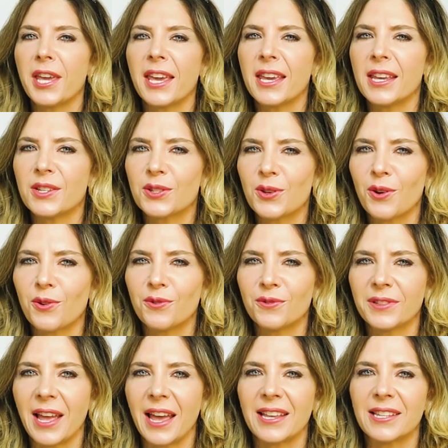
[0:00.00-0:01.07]
que que isso
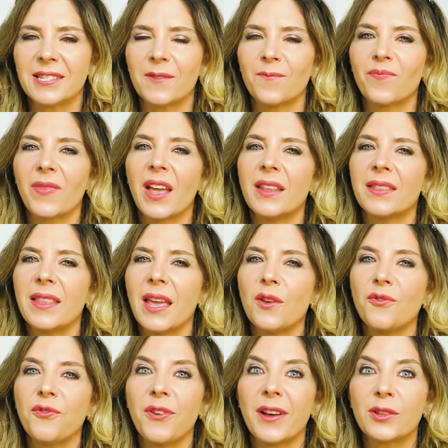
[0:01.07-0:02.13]
acontece?
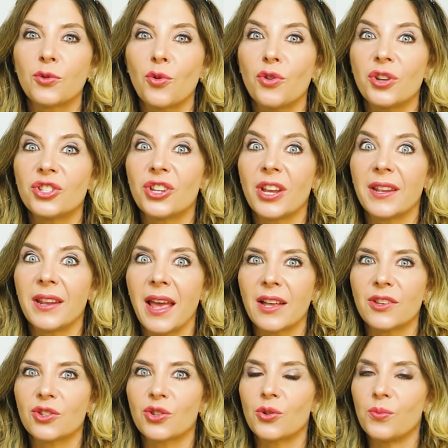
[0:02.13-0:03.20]
tem um fator
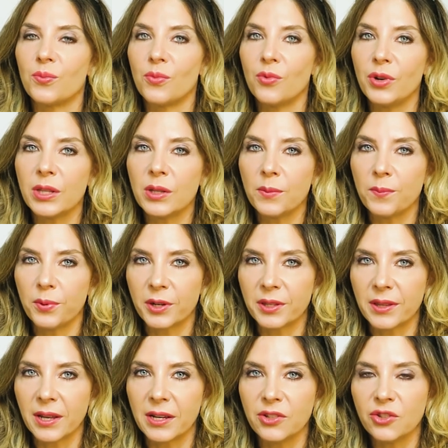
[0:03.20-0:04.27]
genético muito
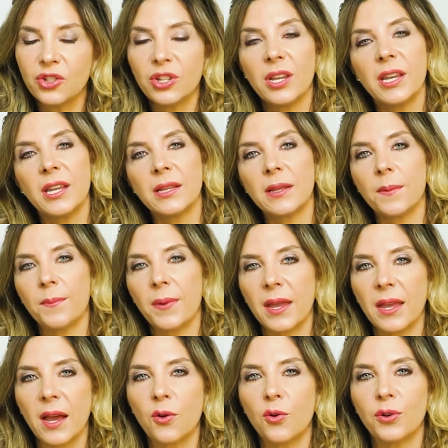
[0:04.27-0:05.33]
importante e
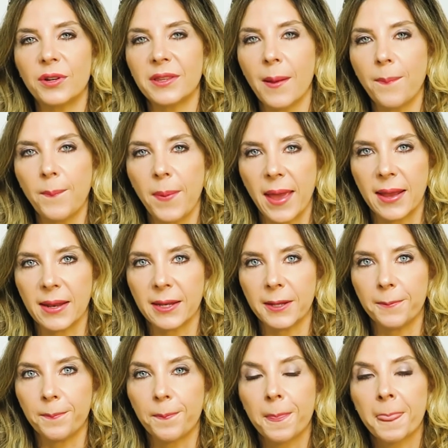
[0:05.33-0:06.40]
também a cor da
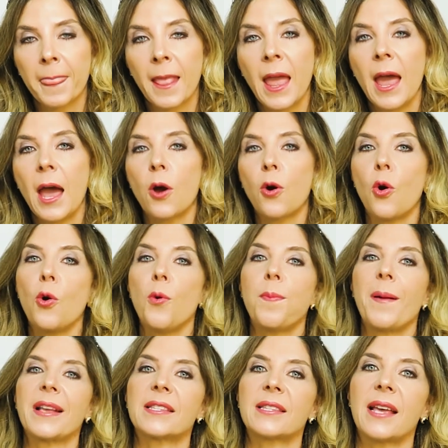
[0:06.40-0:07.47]
pele. Com o
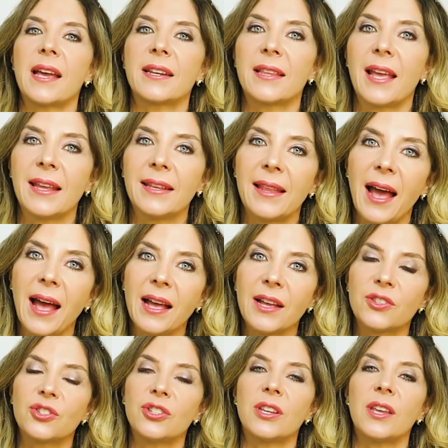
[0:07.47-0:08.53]
passar da
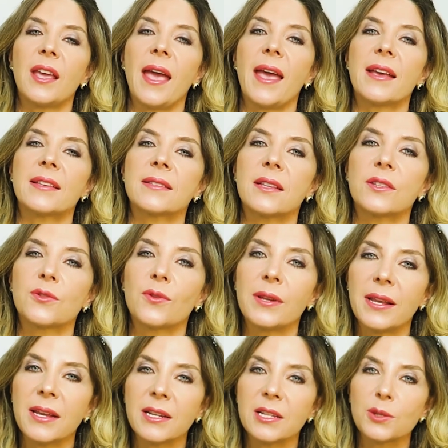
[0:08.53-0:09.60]
idade, estas
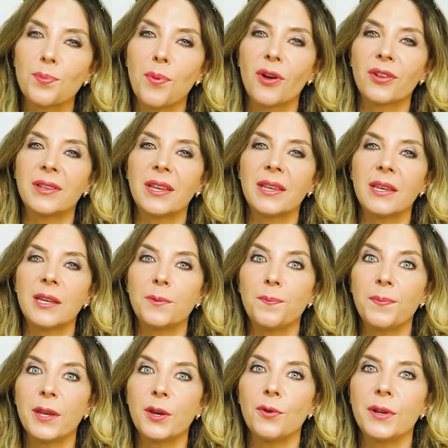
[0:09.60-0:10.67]
olheiras podem ir
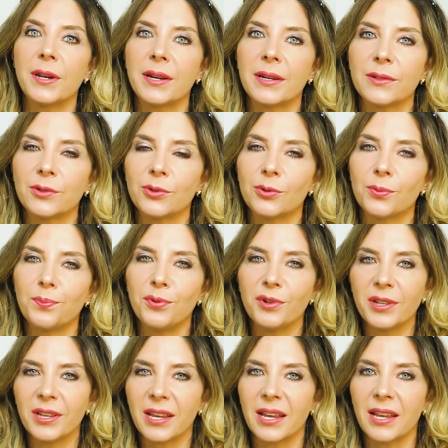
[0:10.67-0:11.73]
piorando,
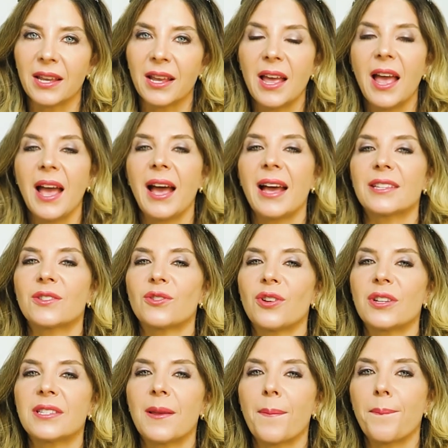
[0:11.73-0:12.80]
porque a
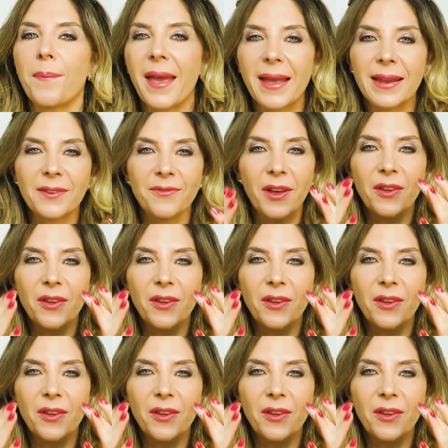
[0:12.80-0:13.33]
nossa pele